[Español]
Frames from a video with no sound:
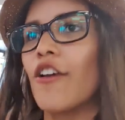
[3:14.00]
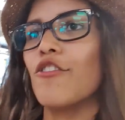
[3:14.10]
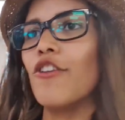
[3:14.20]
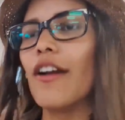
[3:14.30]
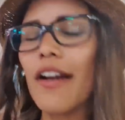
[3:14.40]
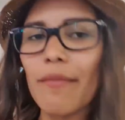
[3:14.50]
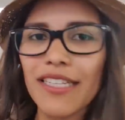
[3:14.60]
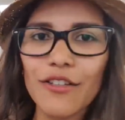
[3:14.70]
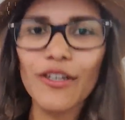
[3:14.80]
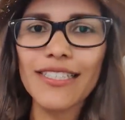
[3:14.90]
Yo
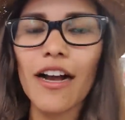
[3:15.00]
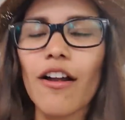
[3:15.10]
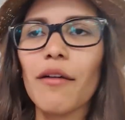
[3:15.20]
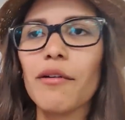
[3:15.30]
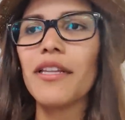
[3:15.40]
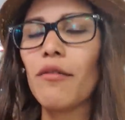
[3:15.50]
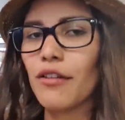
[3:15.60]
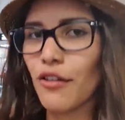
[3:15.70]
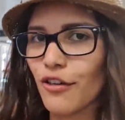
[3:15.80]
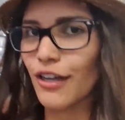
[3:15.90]
realmente nunca he sacado la cuenta
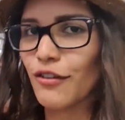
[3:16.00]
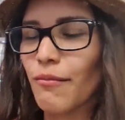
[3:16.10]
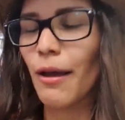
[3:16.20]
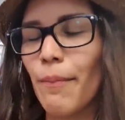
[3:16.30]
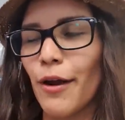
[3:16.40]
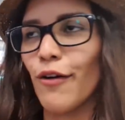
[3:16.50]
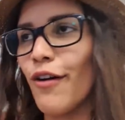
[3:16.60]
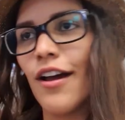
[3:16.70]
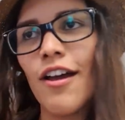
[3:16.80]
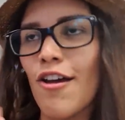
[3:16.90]
cuánto yo gasto al mes, pero
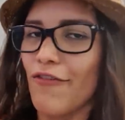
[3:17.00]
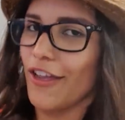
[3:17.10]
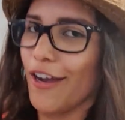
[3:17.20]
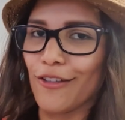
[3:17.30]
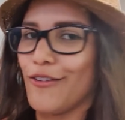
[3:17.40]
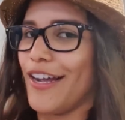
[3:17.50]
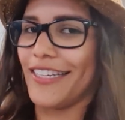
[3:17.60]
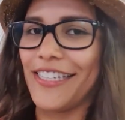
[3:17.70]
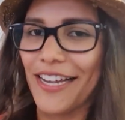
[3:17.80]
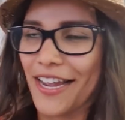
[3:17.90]
fijo, nunca
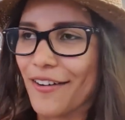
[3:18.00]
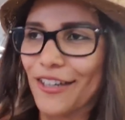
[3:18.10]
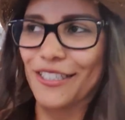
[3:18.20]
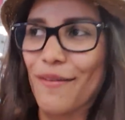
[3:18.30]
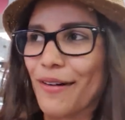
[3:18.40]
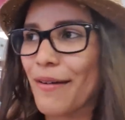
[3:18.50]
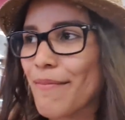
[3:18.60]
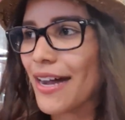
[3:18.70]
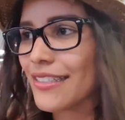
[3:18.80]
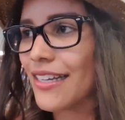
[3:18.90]
es 100 euros, siempre es
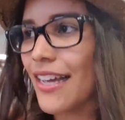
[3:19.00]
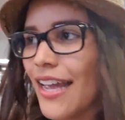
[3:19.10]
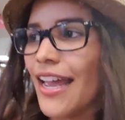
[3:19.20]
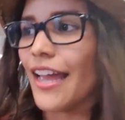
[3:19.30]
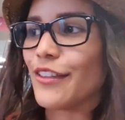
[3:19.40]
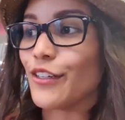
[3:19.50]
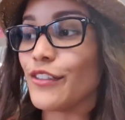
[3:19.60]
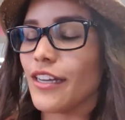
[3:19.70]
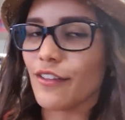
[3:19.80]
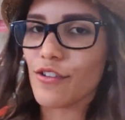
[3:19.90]
más.
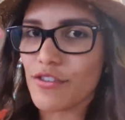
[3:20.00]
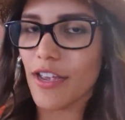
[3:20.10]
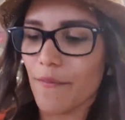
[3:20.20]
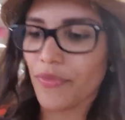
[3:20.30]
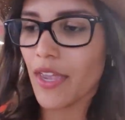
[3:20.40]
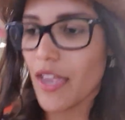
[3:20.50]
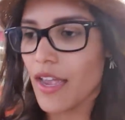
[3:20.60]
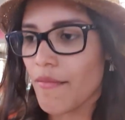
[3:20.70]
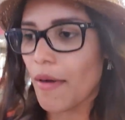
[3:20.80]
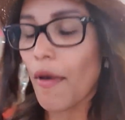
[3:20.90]
Entonces, no sé.
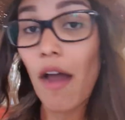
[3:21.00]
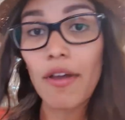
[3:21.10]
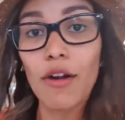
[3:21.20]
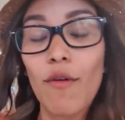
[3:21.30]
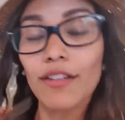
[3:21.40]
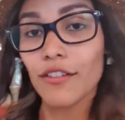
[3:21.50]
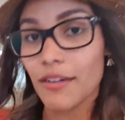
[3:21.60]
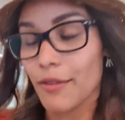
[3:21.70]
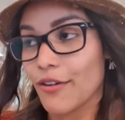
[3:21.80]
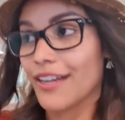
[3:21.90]
Vamos a ver cuánto
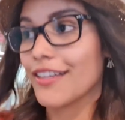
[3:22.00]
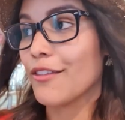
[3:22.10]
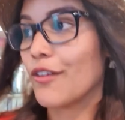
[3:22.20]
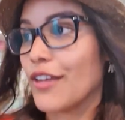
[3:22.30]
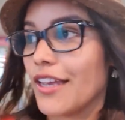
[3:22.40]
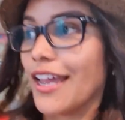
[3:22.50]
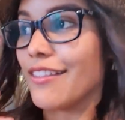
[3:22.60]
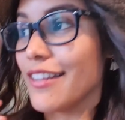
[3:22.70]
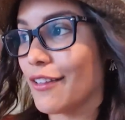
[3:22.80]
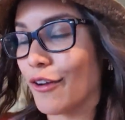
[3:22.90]
termino gastando hoy
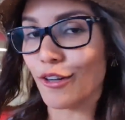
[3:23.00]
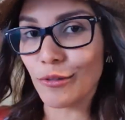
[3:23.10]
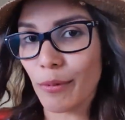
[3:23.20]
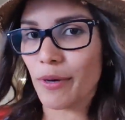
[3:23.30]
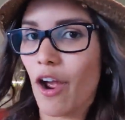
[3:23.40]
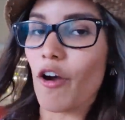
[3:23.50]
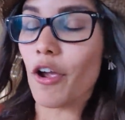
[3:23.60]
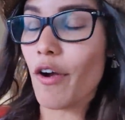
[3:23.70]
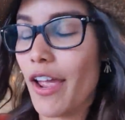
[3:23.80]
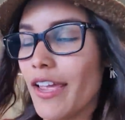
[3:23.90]
entre todos los supermercados
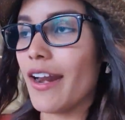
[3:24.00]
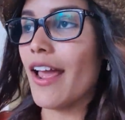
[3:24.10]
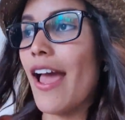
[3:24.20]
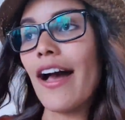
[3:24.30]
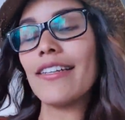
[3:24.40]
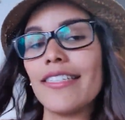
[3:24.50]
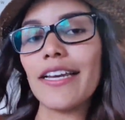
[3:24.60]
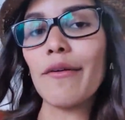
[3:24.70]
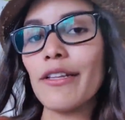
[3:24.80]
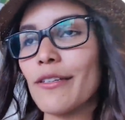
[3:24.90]
que voy a ir. Así
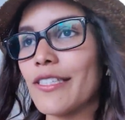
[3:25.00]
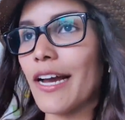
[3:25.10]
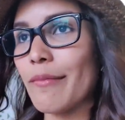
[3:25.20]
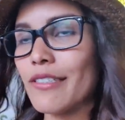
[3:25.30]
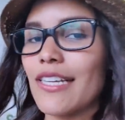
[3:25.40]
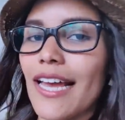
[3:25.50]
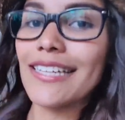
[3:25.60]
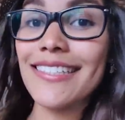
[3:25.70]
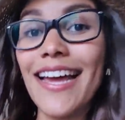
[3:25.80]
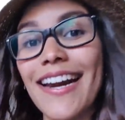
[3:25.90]
que bueno, sigamos
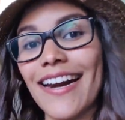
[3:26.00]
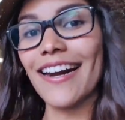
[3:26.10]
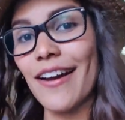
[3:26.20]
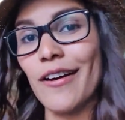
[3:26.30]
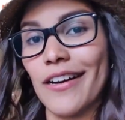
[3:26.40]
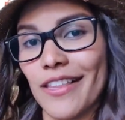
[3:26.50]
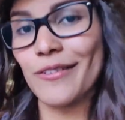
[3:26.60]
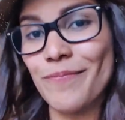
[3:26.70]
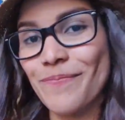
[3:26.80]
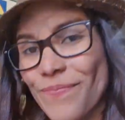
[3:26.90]
este recorrido.
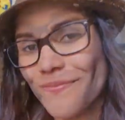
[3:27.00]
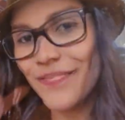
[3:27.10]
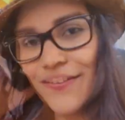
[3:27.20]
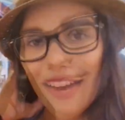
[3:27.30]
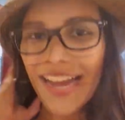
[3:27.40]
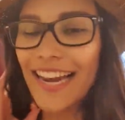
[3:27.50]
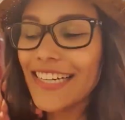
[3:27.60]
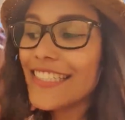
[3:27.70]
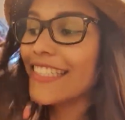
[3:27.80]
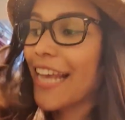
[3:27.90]
Bueno, he venido al
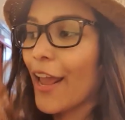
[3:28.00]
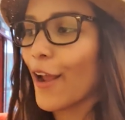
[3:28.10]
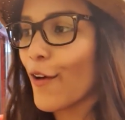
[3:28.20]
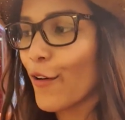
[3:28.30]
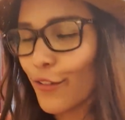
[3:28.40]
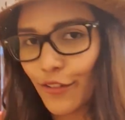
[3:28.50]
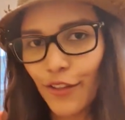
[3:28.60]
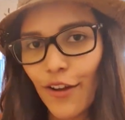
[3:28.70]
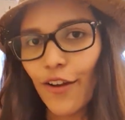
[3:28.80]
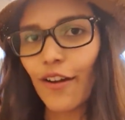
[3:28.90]

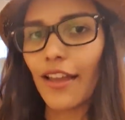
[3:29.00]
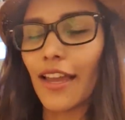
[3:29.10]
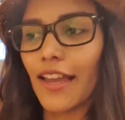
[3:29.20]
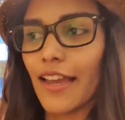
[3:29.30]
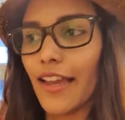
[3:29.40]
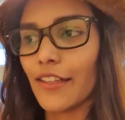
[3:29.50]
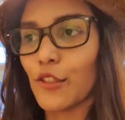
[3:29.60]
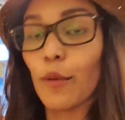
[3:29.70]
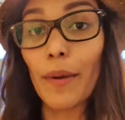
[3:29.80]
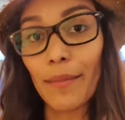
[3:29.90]
segundo eh,
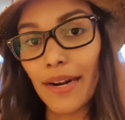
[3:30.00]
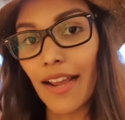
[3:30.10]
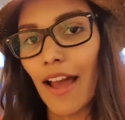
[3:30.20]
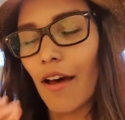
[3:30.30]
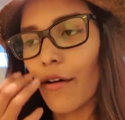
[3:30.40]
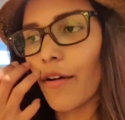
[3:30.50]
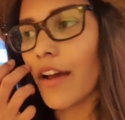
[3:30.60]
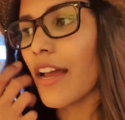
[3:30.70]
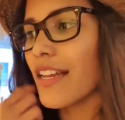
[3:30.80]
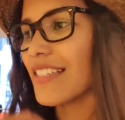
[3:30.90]
supermercado,
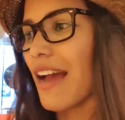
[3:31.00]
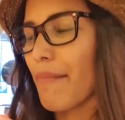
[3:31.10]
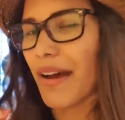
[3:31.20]
se llama